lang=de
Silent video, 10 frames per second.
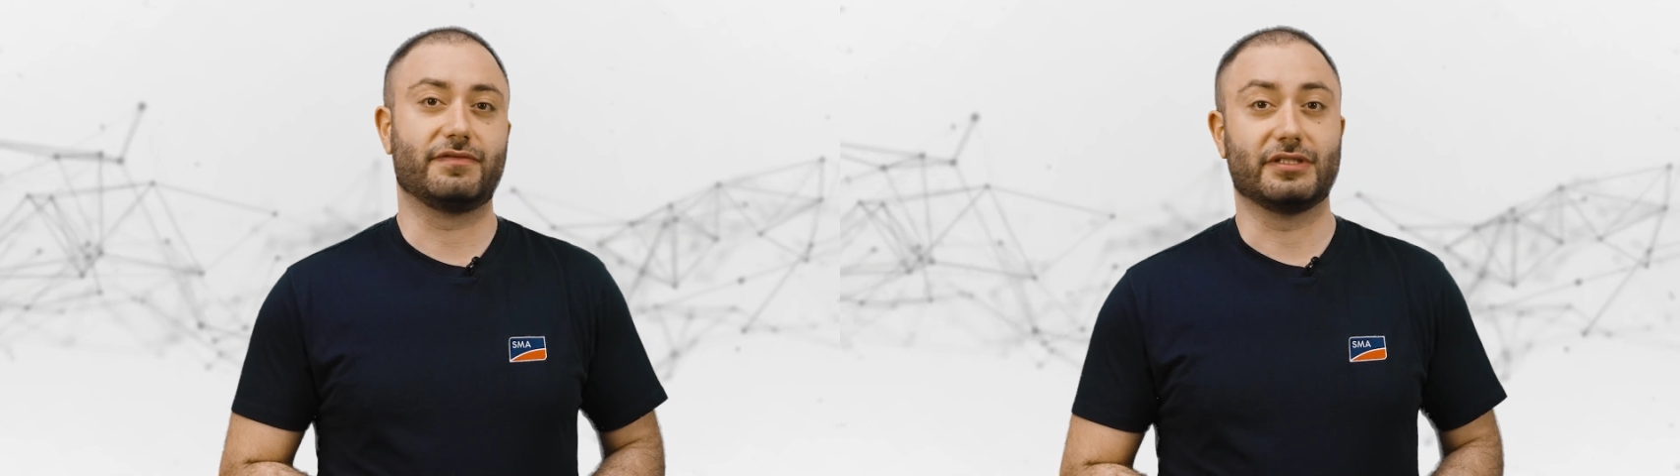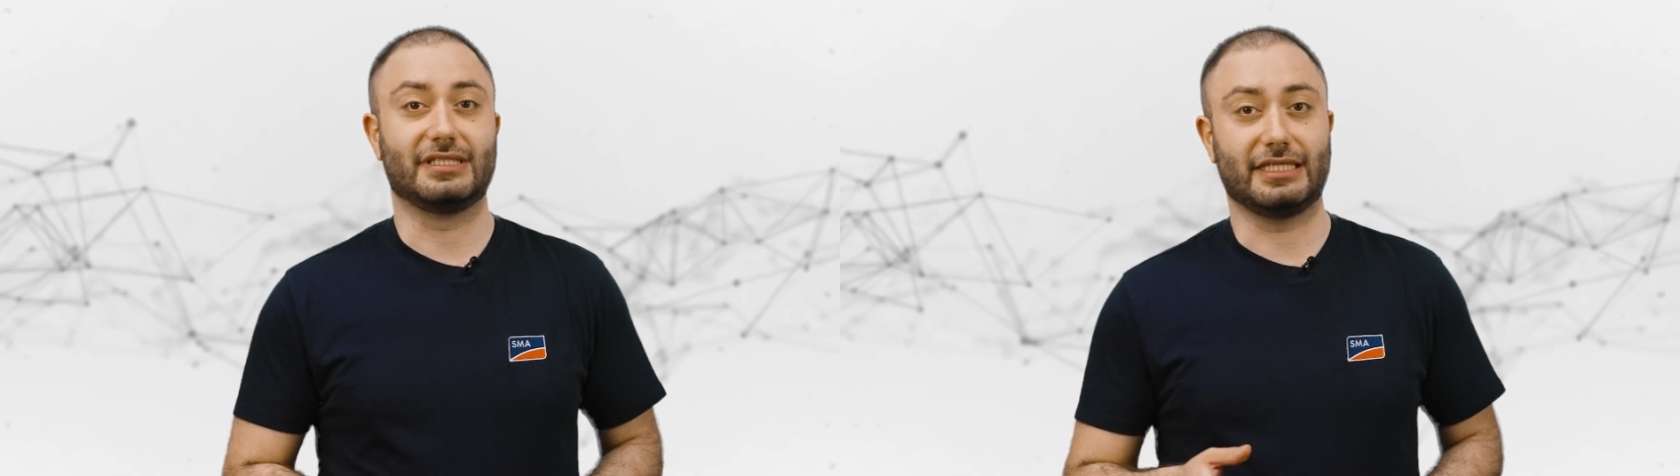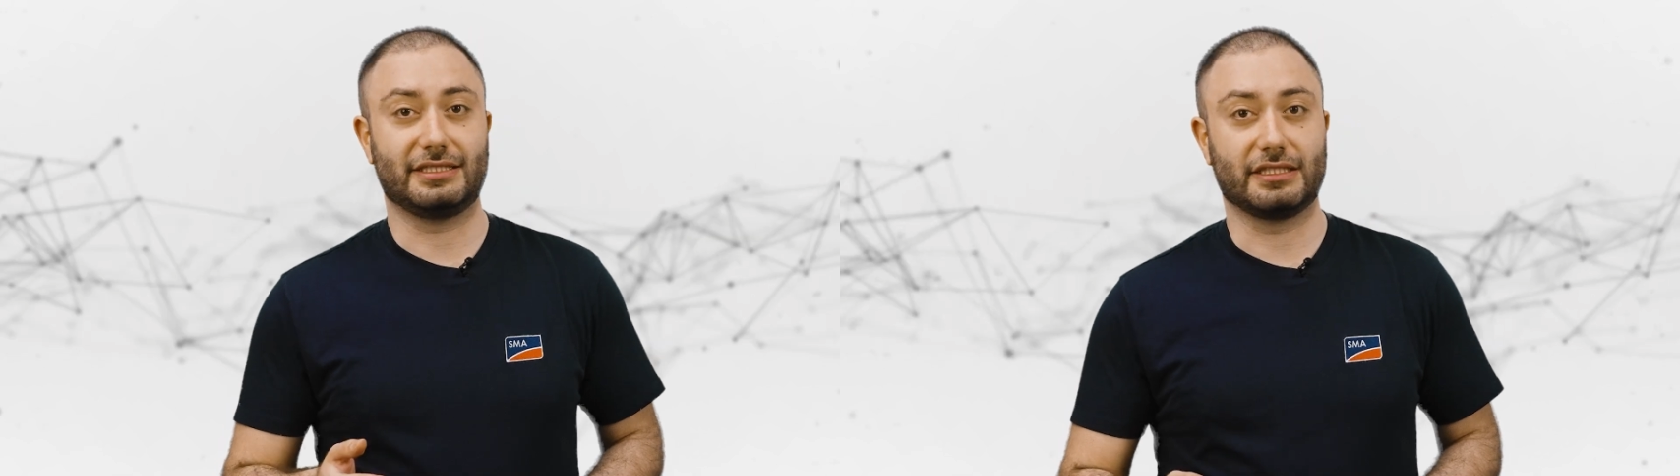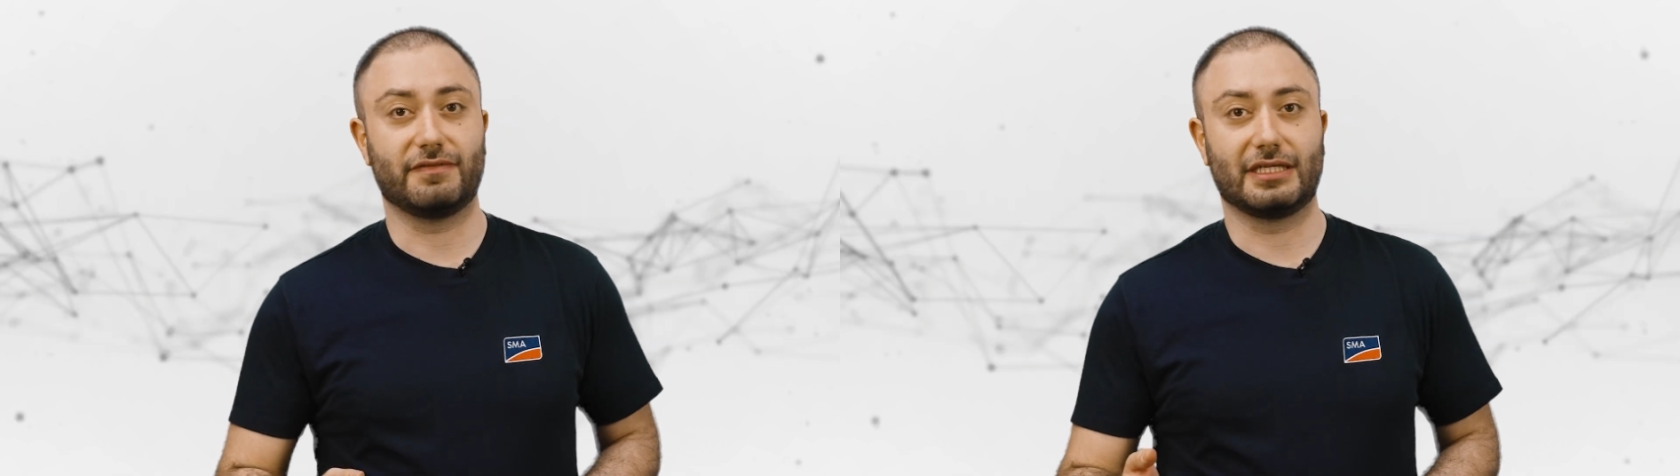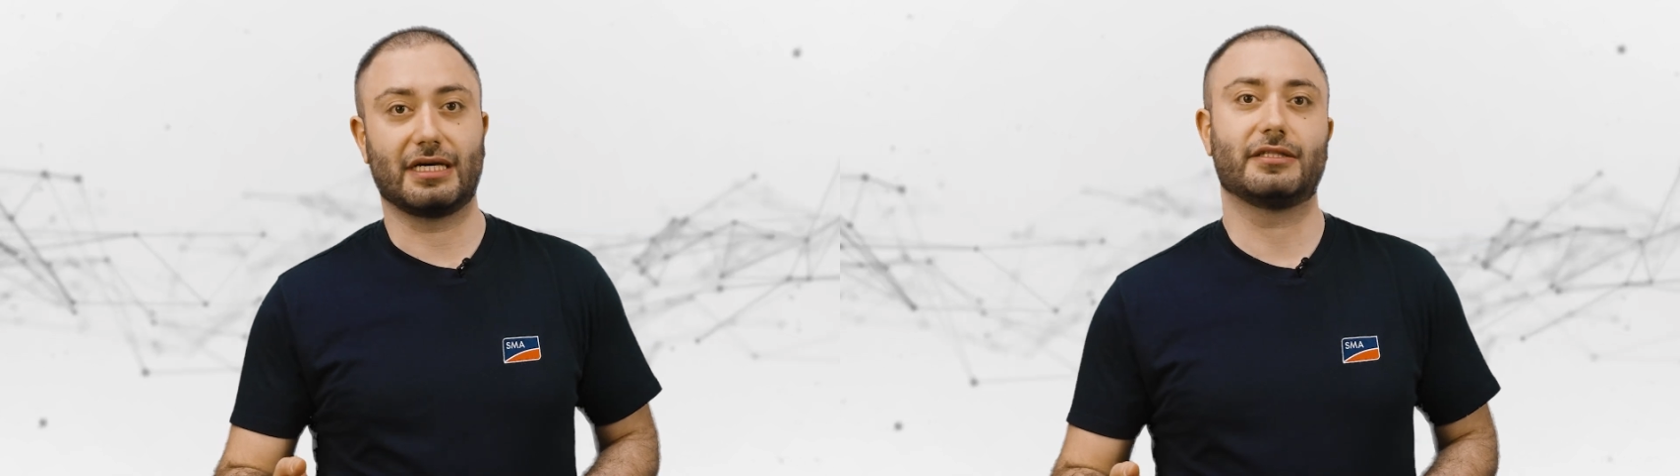von 16
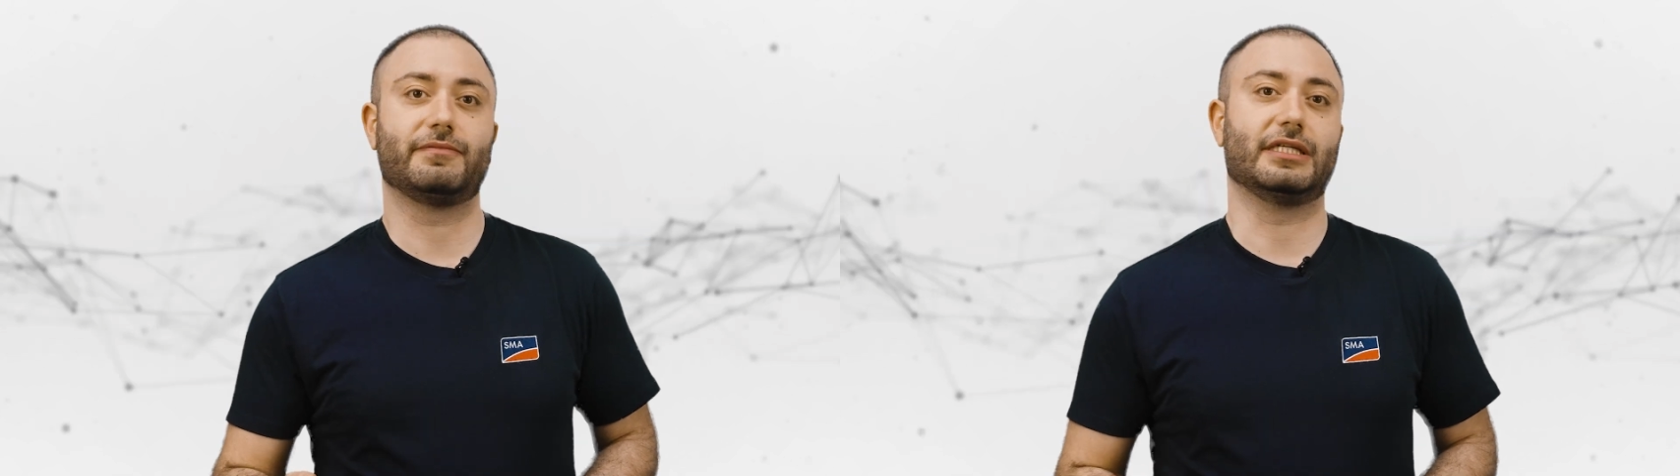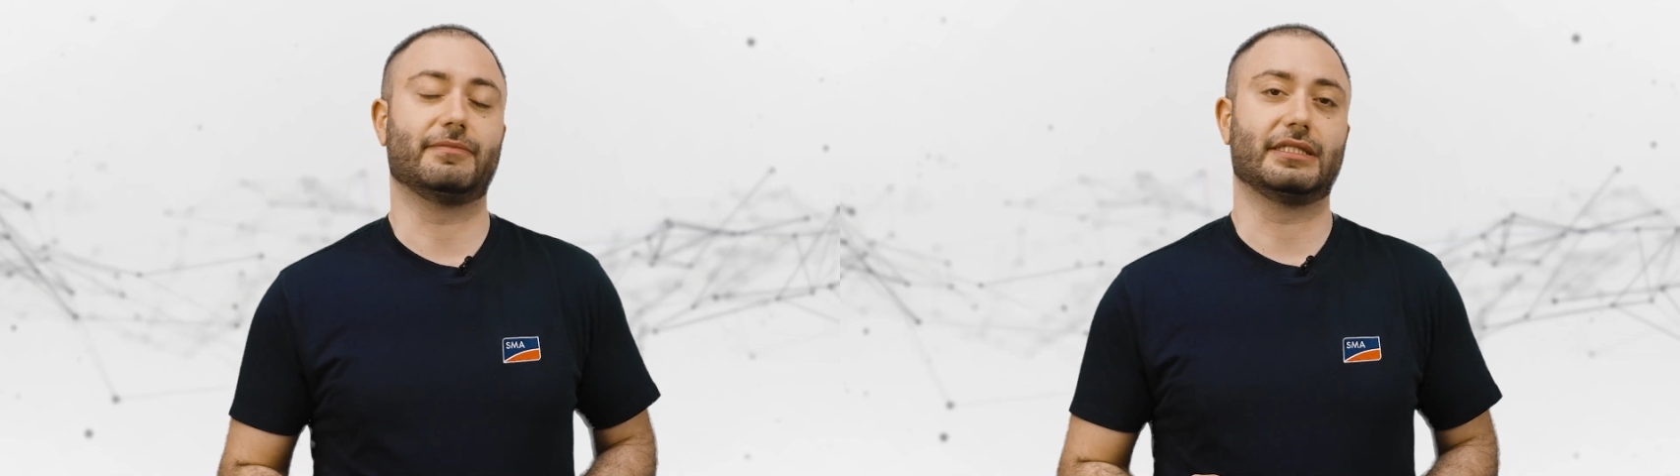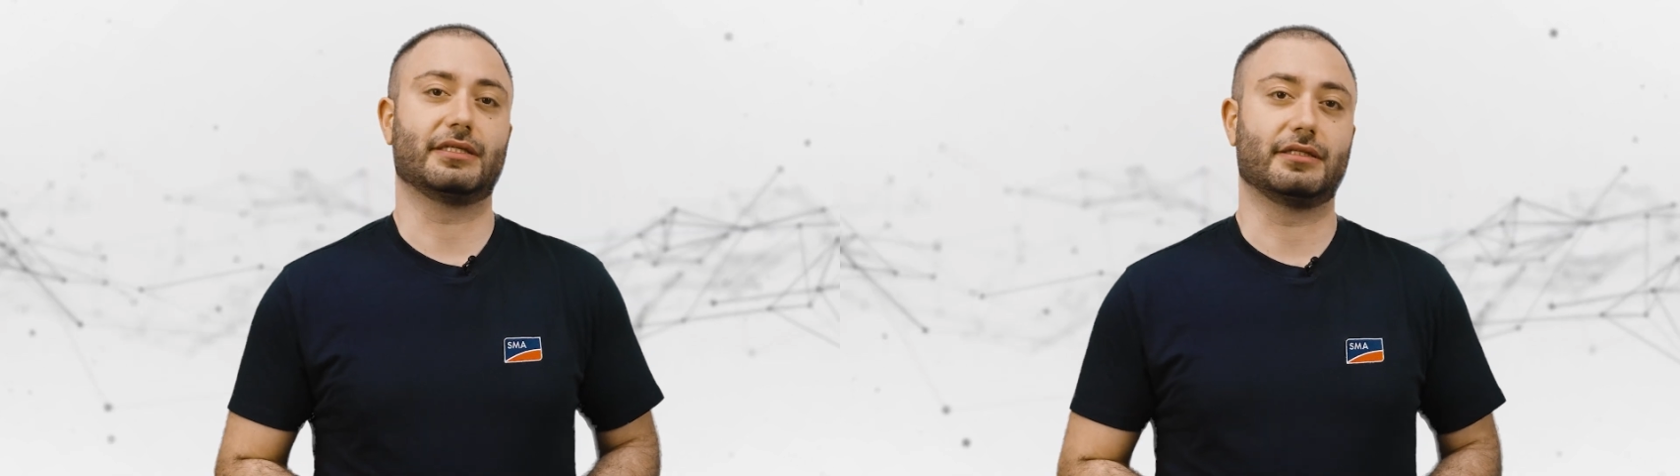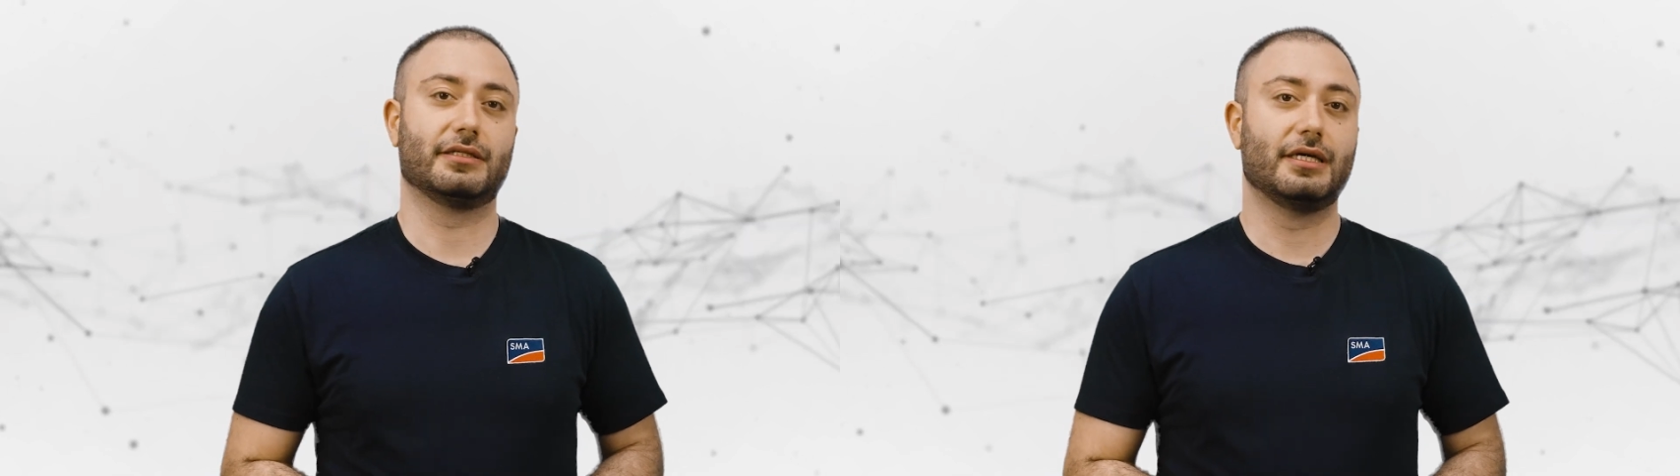Quadratmillimetern.